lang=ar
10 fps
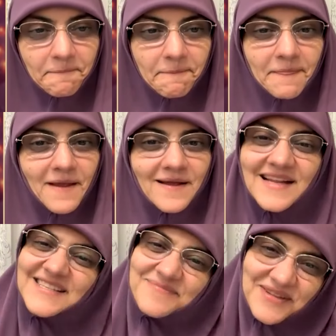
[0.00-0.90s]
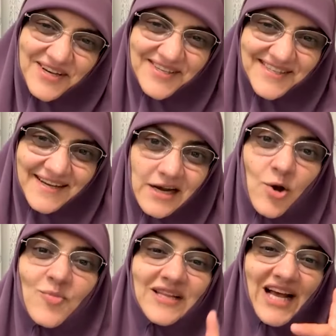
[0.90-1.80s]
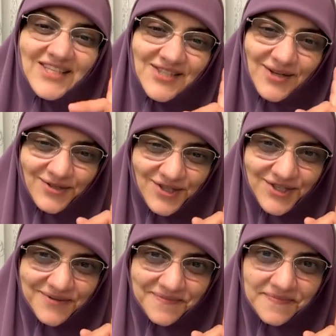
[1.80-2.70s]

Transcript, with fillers: لازم يتاثر لو ما تحسنش